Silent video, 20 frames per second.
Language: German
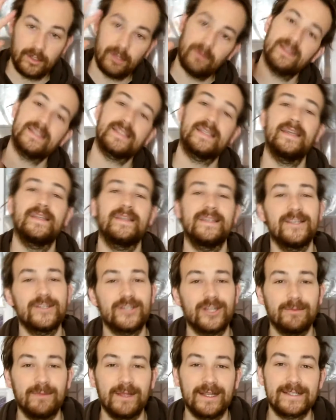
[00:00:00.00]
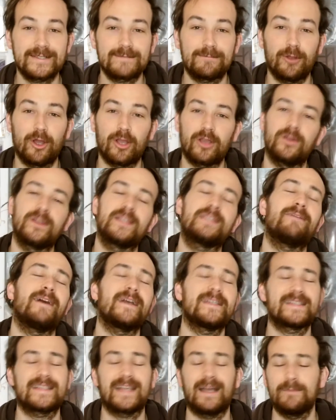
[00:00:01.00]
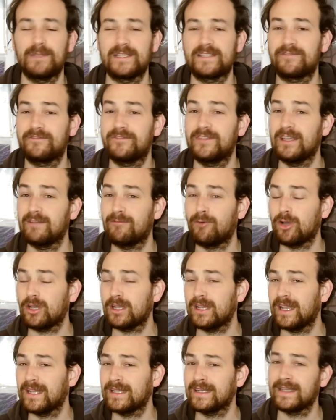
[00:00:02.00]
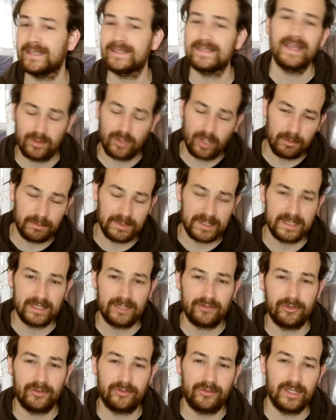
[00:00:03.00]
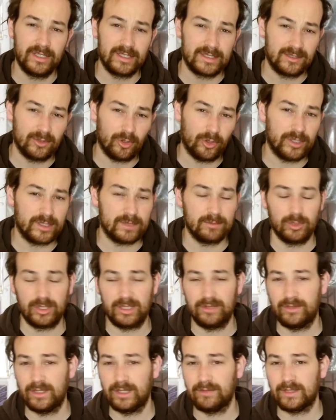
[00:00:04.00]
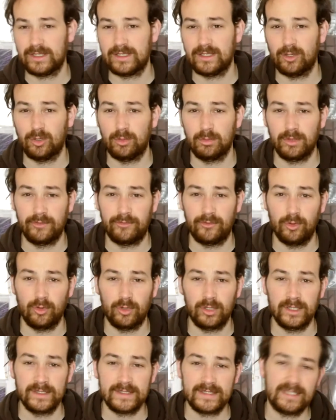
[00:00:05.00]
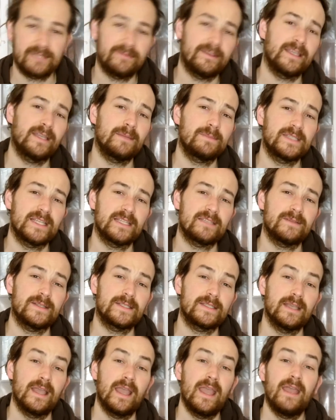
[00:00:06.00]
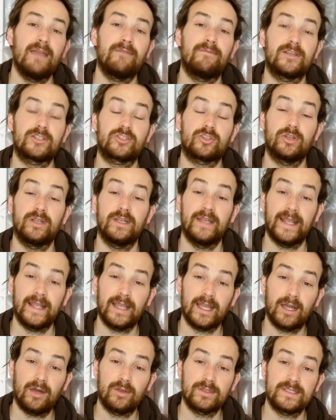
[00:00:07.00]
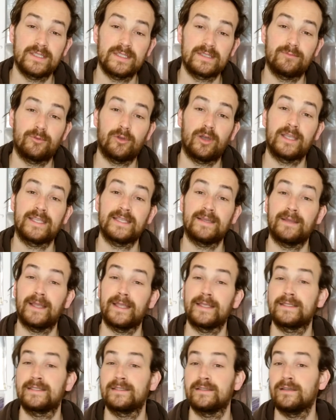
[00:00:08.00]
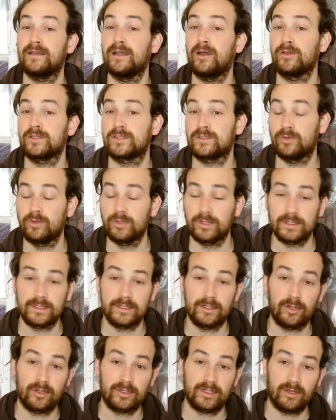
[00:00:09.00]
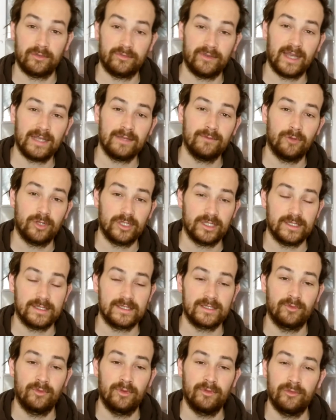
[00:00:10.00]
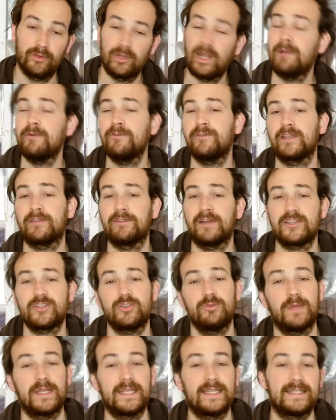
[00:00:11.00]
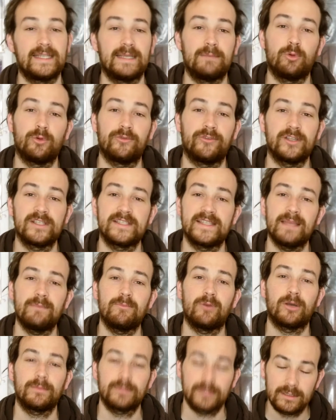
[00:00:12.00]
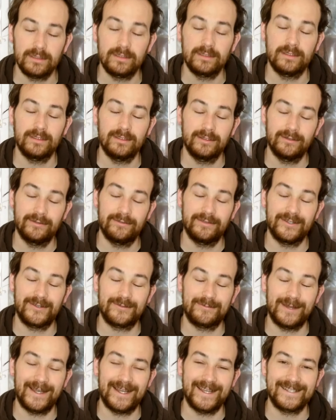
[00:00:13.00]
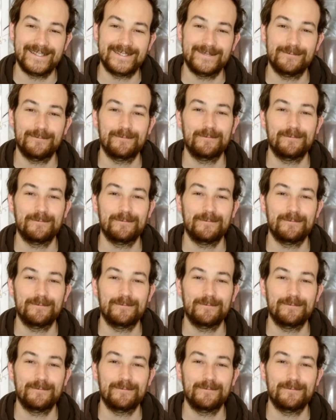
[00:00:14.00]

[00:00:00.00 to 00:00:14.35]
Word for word: Jo, was geht? Ihr schaut Magnus Blog und ich weiß, es kam jetzt vier Wochen lang nichts. Konnte mich nicht für vieles Neues motivieren, was hier rumgeflogen ist. Deswegen gibt es jetzt was, was schon länger raus ist, wo ich eigentlich aus Gründen noch drauf warten wollte, das zu reviewen. Aber wir quatschen über die Demo von ZenMob. Viel Spaß!